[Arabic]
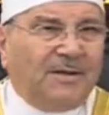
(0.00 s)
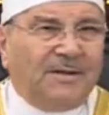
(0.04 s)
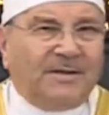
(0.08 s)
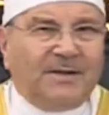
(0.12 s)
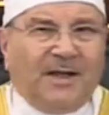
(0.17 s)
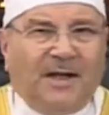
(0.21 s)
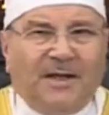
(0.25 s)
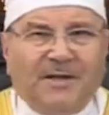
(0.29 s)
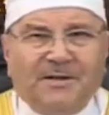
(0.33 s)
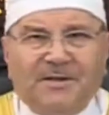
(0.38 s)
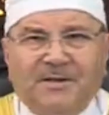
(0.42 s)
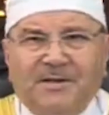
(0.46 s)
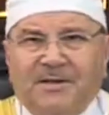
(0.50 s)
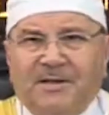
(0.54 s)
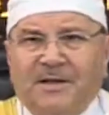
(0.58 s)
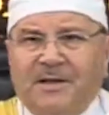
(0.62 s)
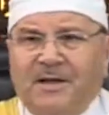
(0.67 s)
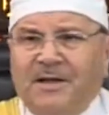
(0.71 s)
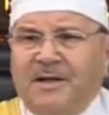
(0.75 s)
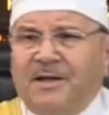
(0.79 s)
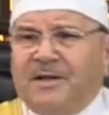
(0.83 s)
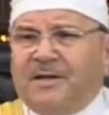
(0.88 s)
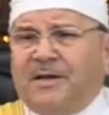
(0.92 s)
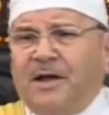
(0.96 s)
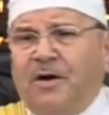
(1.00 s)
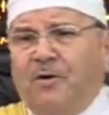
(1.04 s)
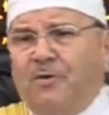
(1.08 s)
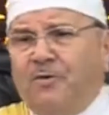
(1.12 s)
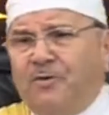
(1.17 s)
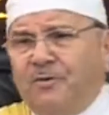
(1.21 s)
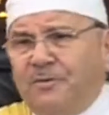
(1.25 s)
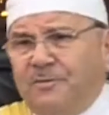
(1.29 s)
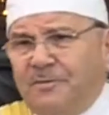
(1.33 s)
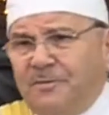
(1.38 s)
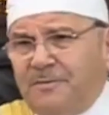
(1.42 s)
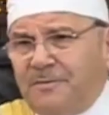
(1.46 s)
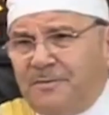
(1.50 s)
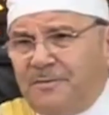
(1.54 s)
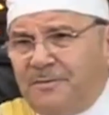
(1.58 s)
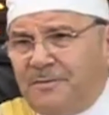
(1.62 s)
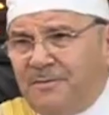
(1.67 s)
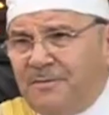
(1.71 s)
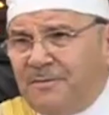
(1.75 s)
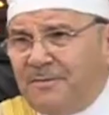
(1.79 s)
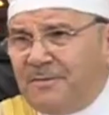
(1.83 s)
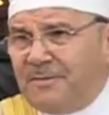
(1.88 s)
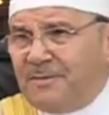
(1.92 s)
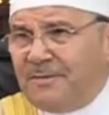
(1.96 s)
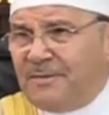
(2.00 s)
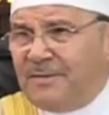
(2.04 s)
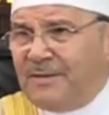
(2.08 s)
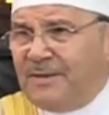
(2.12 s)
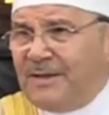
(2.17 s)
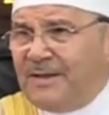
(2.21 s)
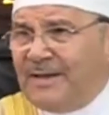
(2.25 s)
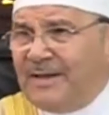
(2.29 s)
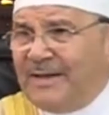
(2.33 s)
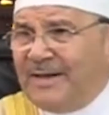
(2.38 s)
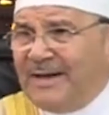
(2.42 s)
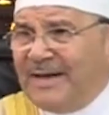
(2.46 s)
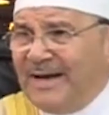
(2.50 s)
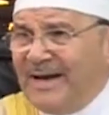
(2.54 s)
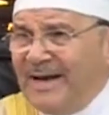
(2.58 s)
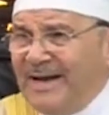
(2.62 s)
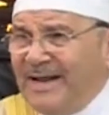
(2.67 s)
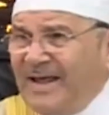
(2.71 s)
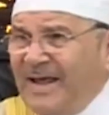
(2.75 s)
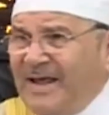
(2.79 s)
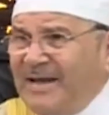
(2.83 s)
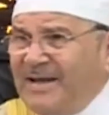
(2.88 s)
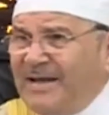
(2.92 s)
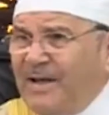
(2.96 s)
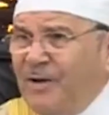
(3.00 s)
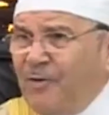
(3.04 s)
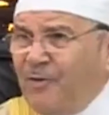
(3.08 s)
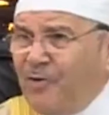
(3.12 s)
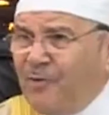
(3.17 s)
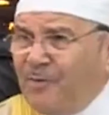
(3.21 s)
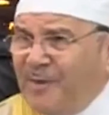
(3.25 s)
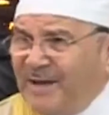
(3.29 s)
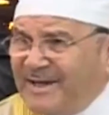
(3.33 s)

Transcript: يعني الكون لأنه